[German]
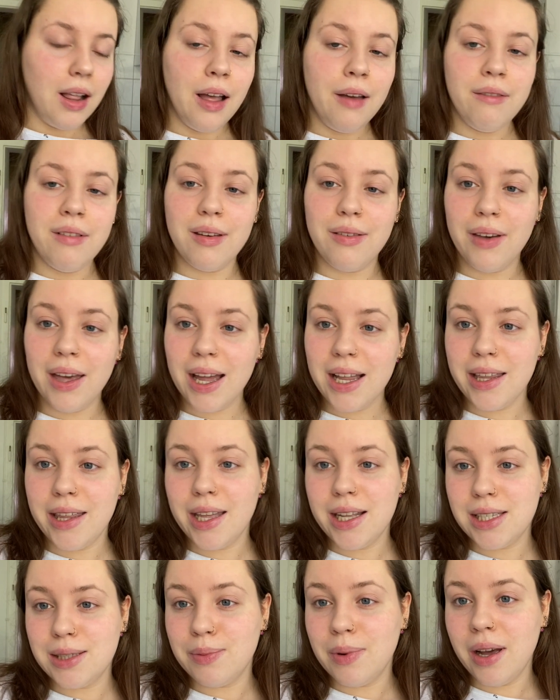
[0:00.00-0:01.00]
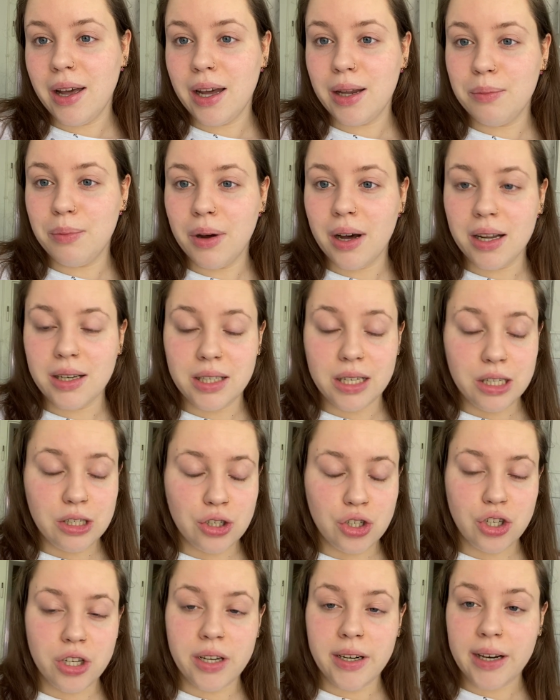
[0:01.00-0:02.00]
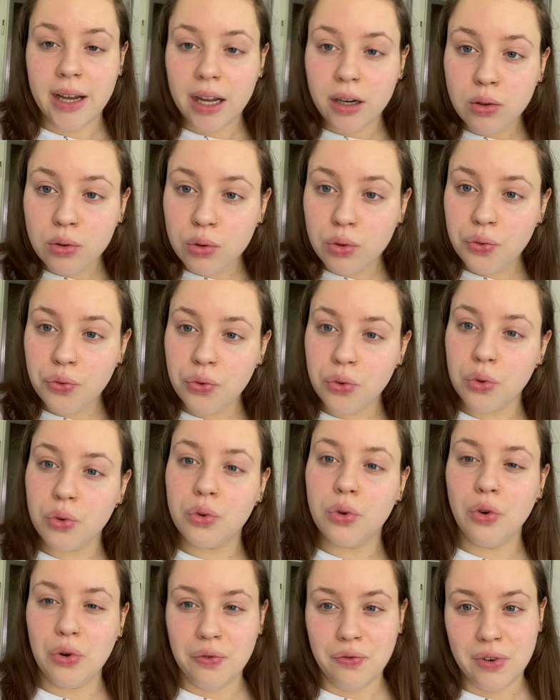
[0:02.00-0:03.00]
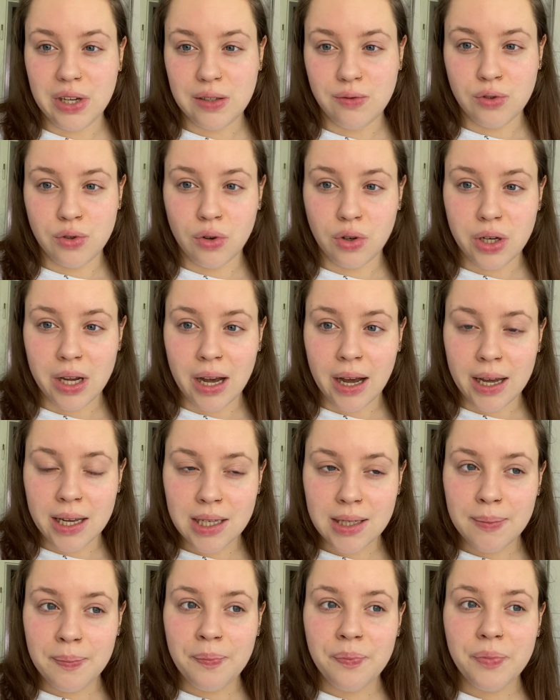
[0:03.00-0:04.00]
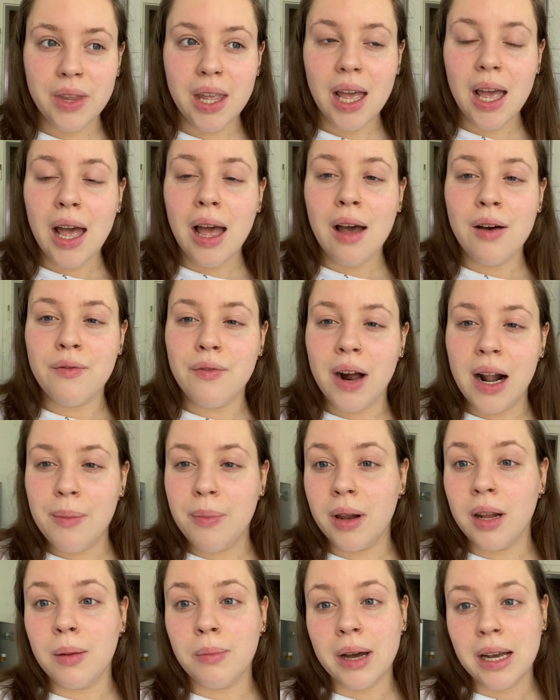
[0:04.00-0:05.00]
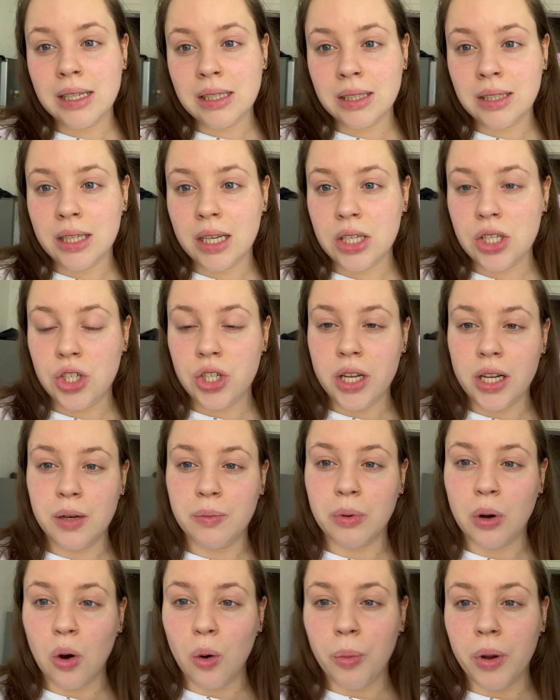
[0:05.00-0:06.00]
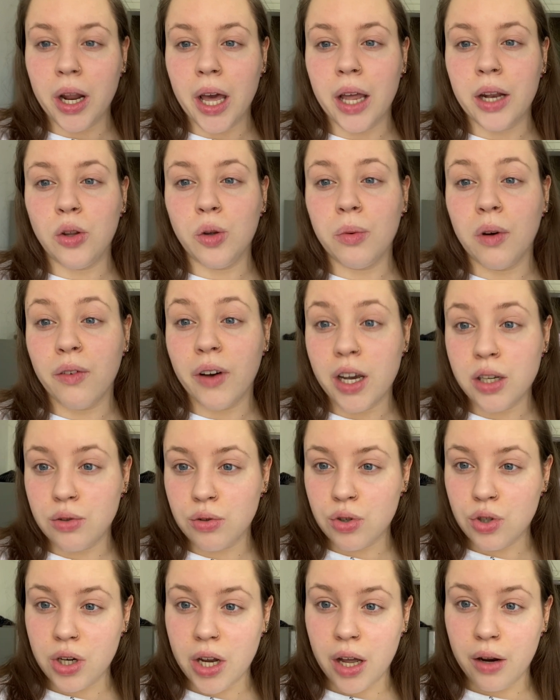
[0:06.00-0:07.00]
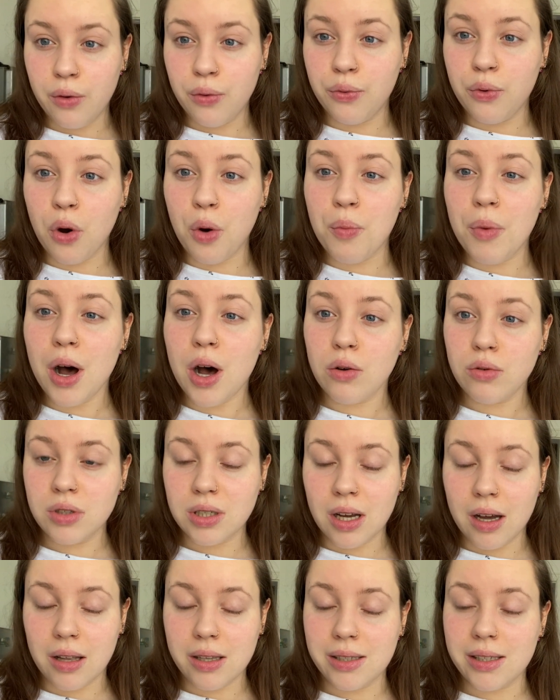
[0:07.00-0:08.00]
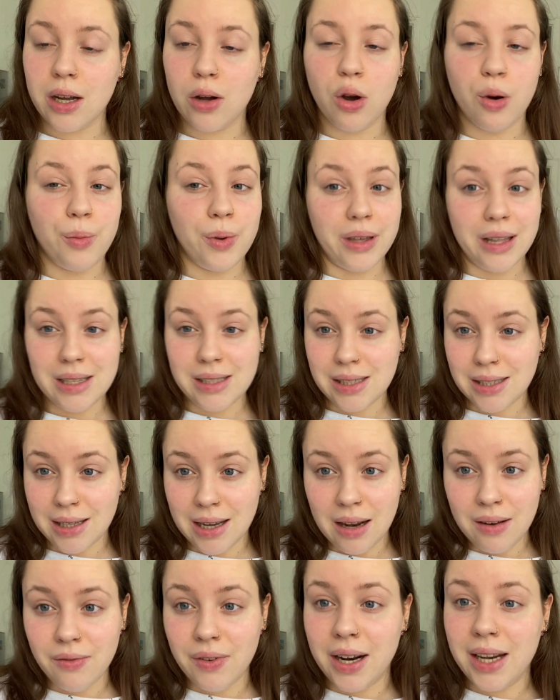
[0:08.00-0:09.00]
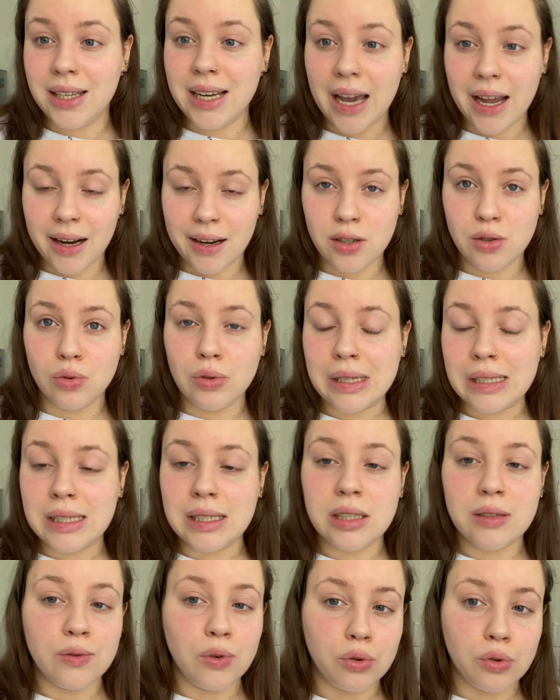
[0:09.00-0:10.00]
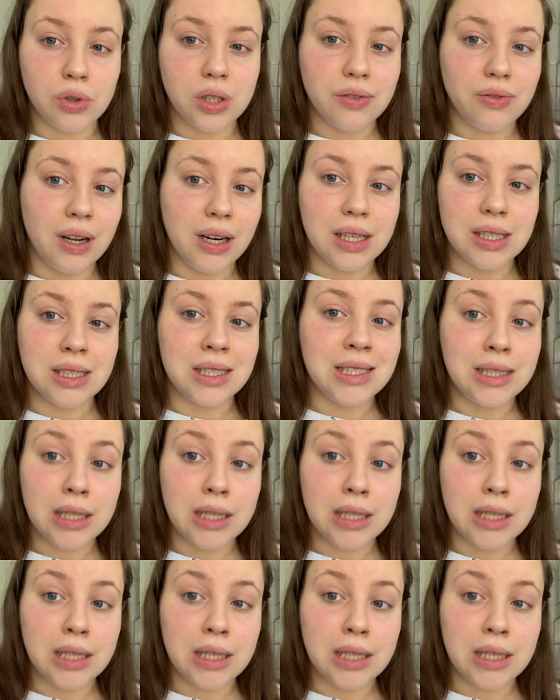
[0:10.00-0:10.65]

Wir werden jetzt bei ein paar Teststellen anrufen und gucken, was wir dort erreichen, weil bei den meisten Teststellen braucht man einen Überweisungsschein vom Hausarzt. Da komme ich jetzt nicht ran, weil ich eigentlich so gesehen die Wohnung nicht verlassen